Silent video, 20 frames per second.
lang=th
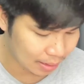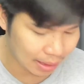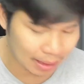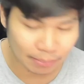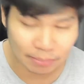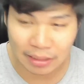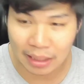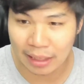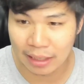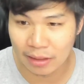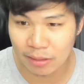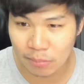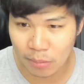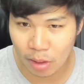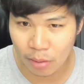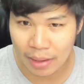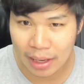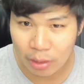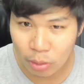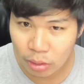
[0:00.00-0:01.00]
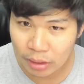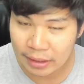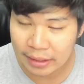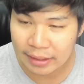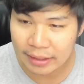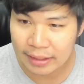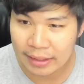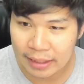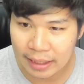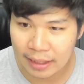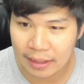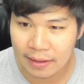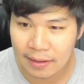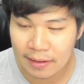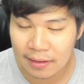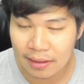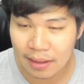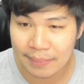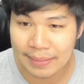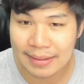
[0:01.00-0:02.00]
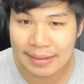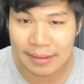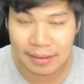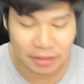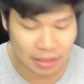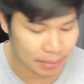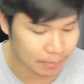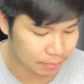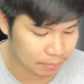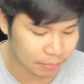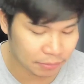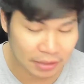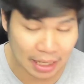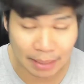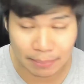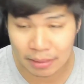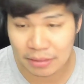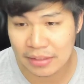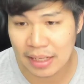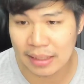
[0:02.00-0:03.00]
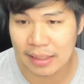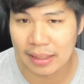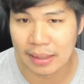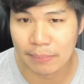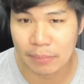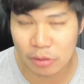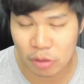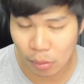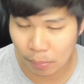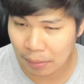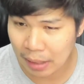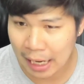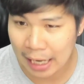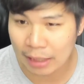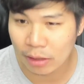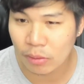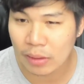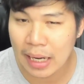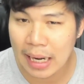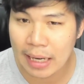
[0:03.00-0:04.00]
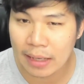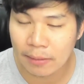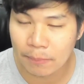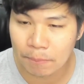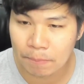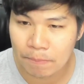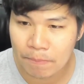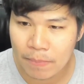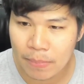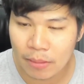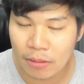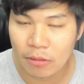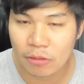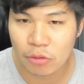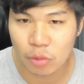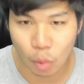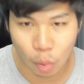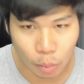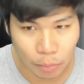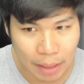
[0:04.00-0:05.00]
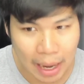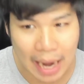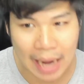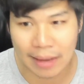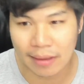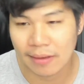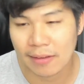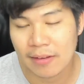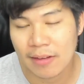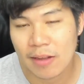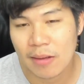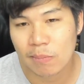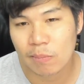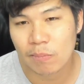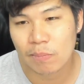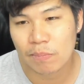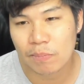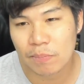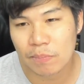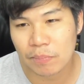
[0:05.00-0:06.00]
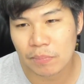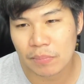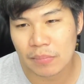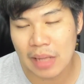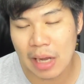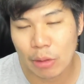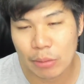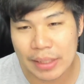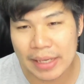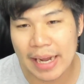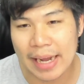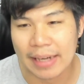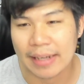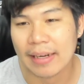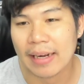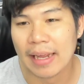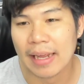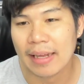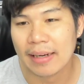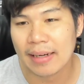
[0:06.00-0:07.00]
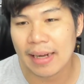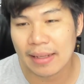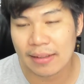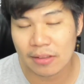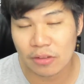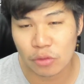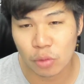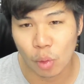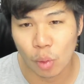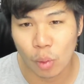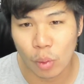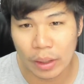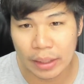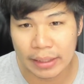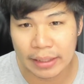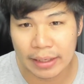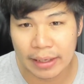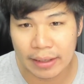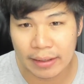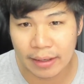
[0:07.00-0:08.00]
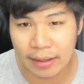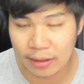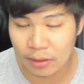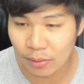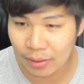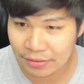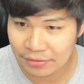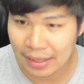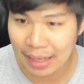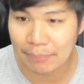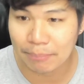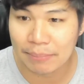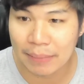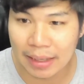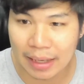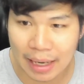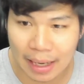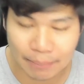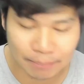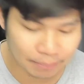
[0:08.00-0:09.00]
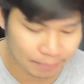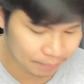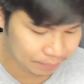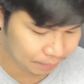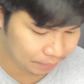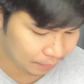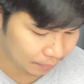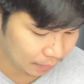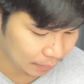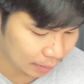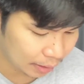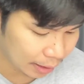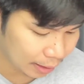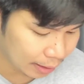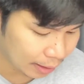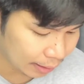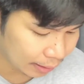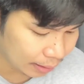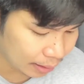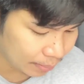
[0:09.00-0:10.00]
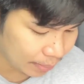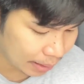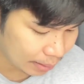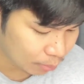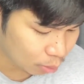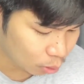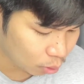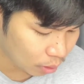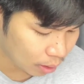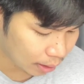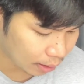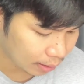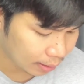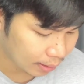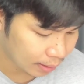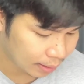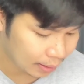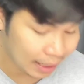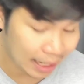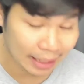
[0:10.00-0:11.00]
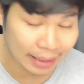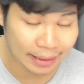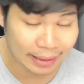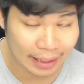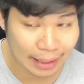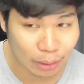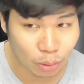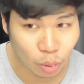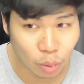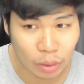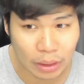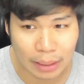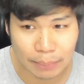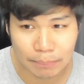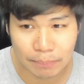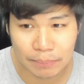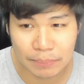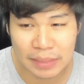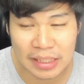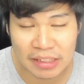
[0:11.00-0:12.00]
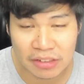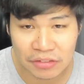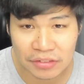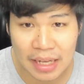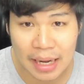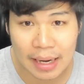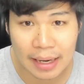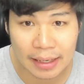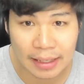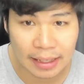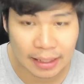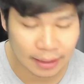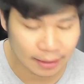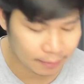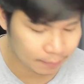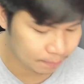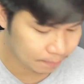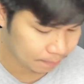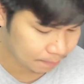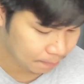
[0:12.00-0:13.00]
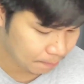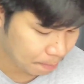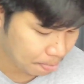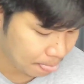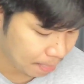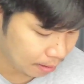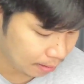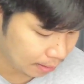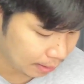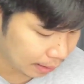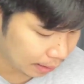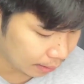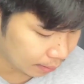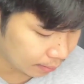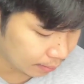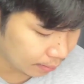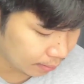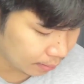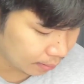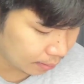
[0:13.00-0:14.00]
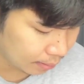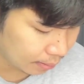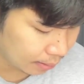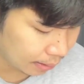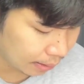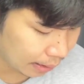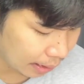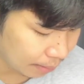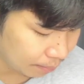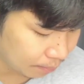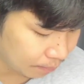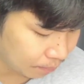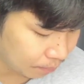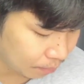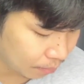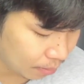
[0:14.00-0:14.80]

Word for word: นะครับแต่ต้องบอกว่ารุ่นนี้เนี่ยถ้าเป็นเนื้อสามสามกษัตริย์เนี่ยประสบการณ์ค่อนข้างสูงมาก เท่าที่เห็นนะ น่าจะสูงกว่าเนื้อเงินด้วยซ้ำนะครับ เนื้อเงินที่เป็นพวกขัดเงากับยิงทรายนะฮะเนี่ยนะครับ